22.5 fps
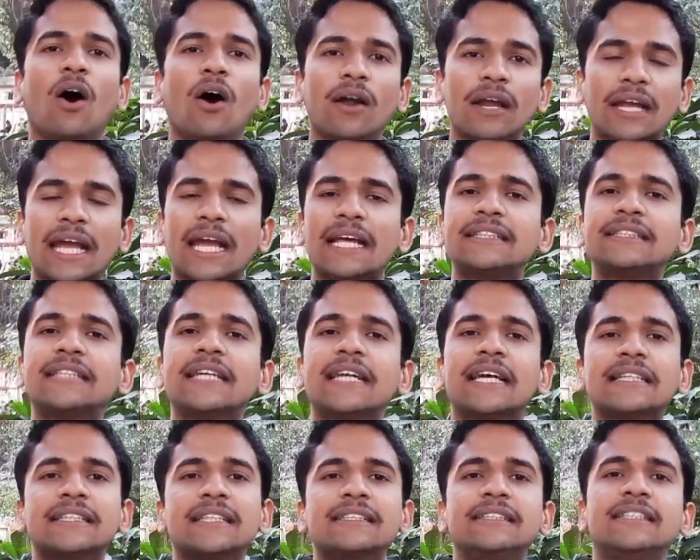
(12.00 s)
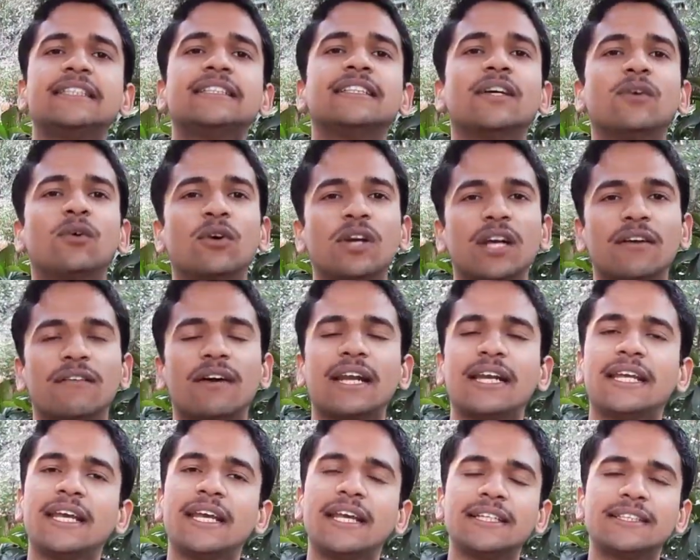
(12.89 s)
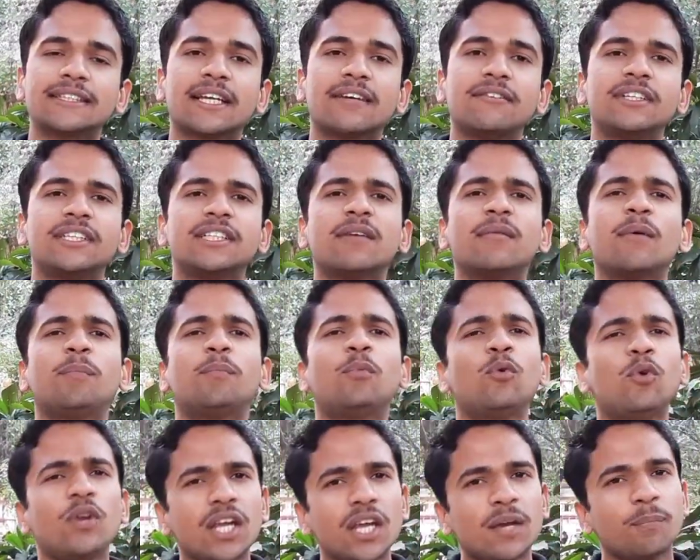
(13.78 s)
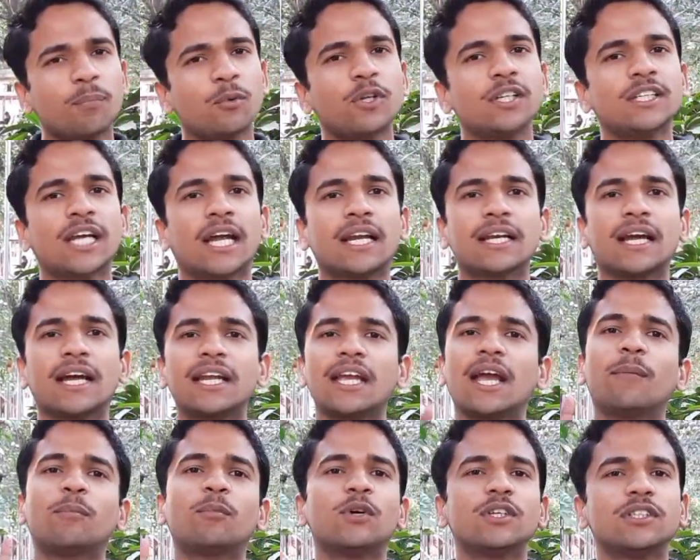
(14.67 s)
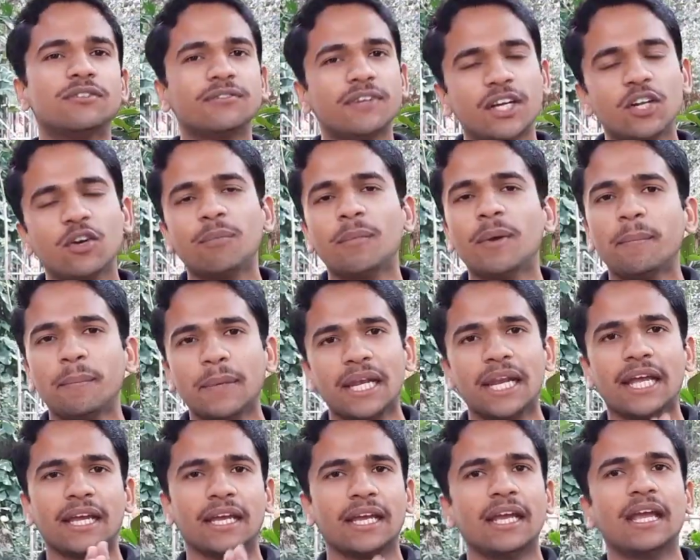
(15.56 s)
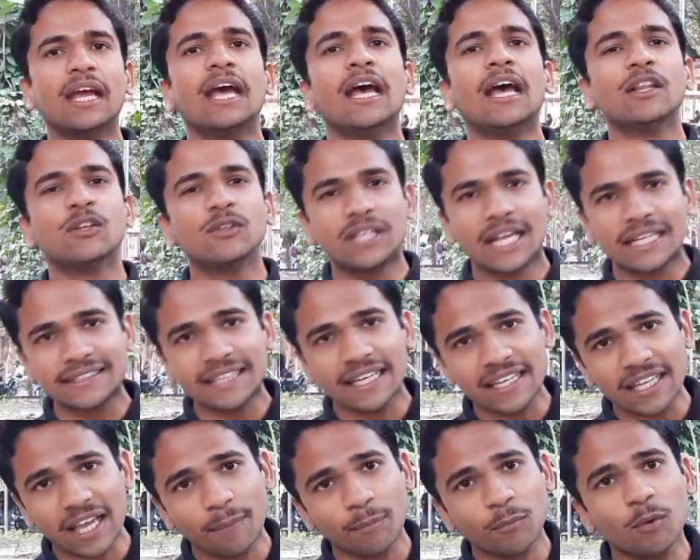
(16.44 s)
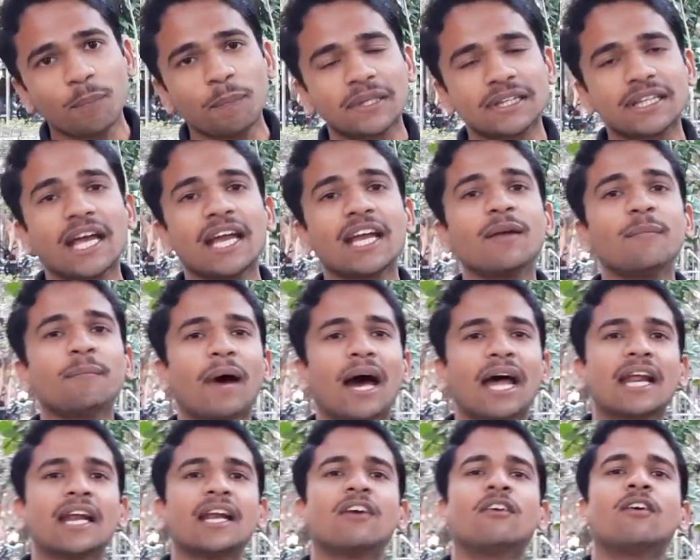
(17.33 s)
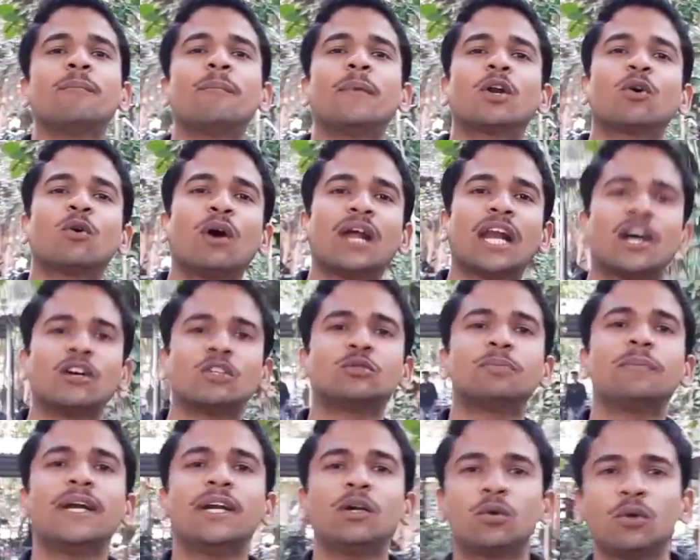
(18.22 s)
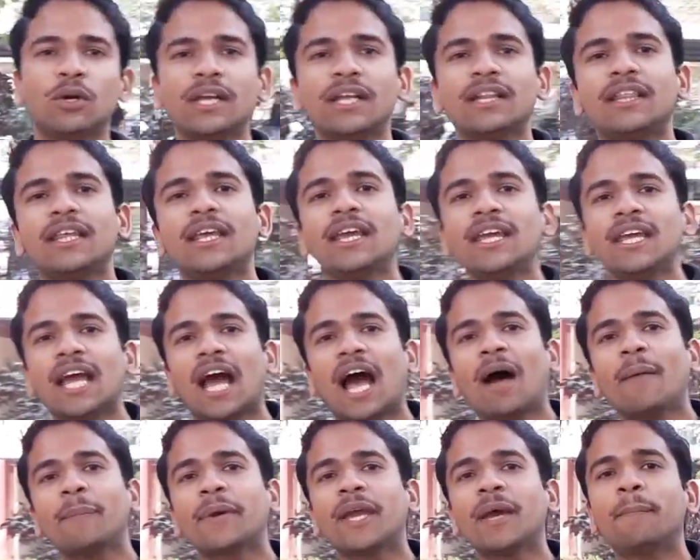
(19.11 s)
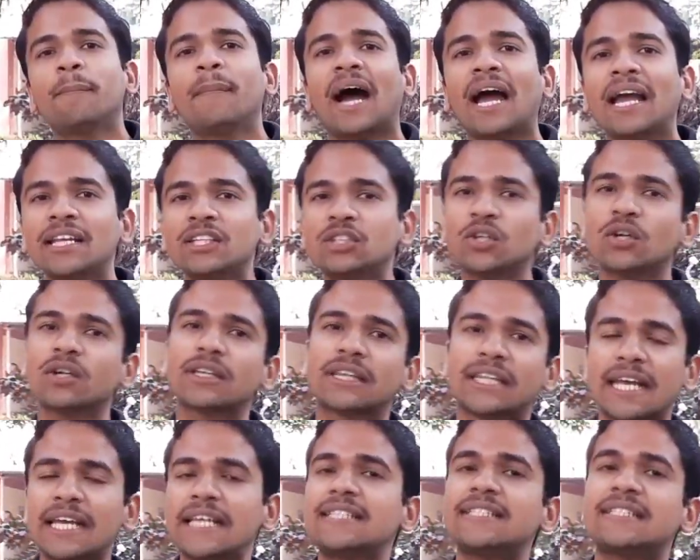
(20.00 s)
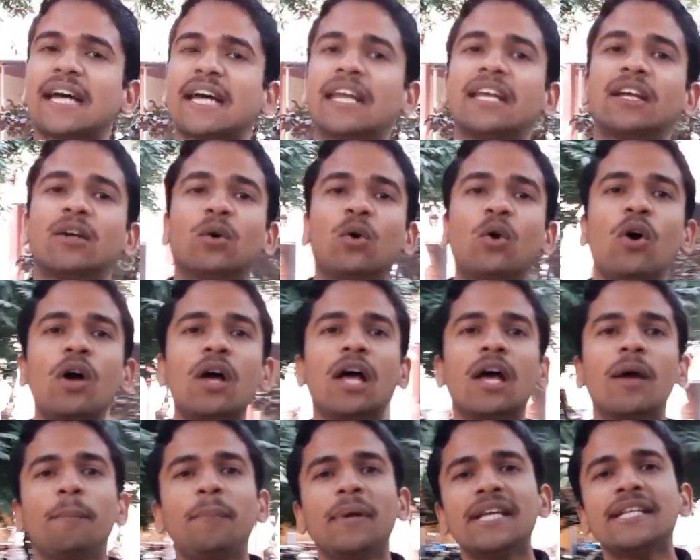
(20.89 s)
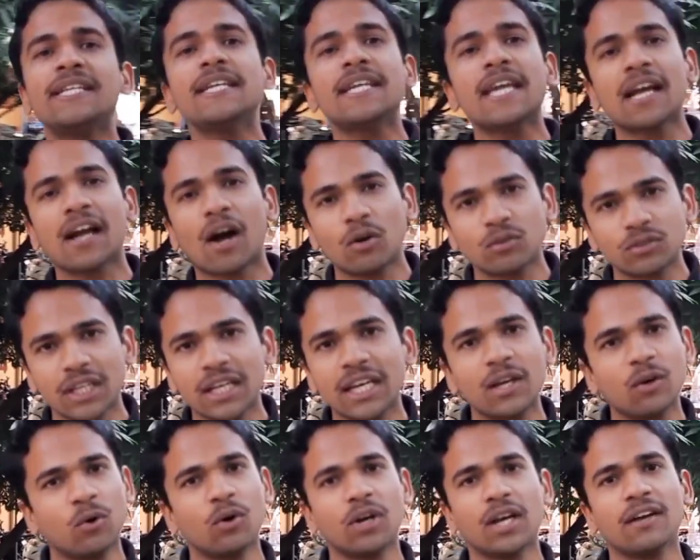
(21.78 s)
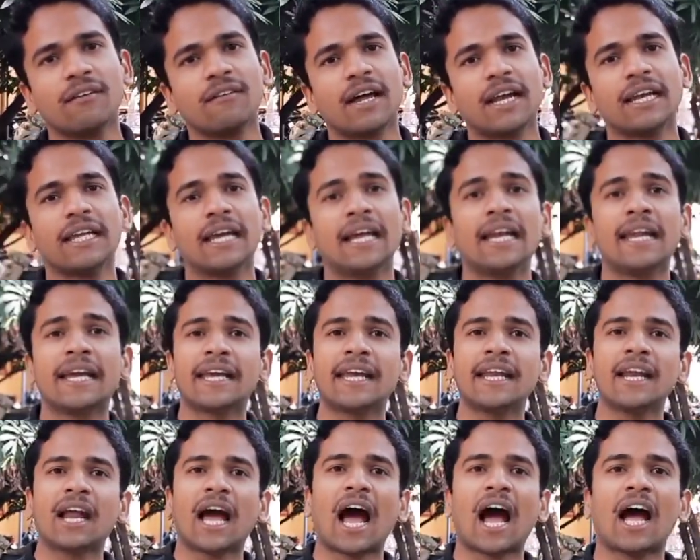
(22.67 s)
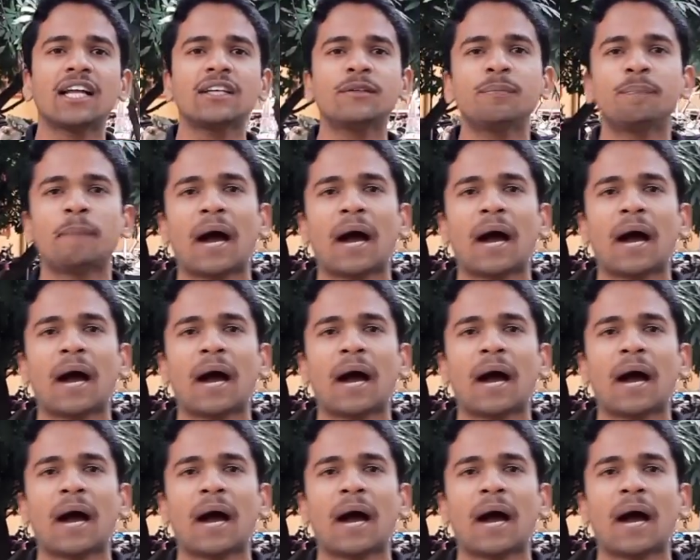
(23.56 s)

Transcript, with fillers: और कैसे कैसे चीज़ें होने वाली हैं इसके विषय में पूरी की पूरी जानकारी आपको इस वीडियो में मिलेगी तो जैसा कि आपको पता है कि बारह नवंबर को अनाउंसमेंट हुई थी कि आपके बाईस और तेईस तारीख को पी की काउंसलिंग होने वाली है लेकिन आज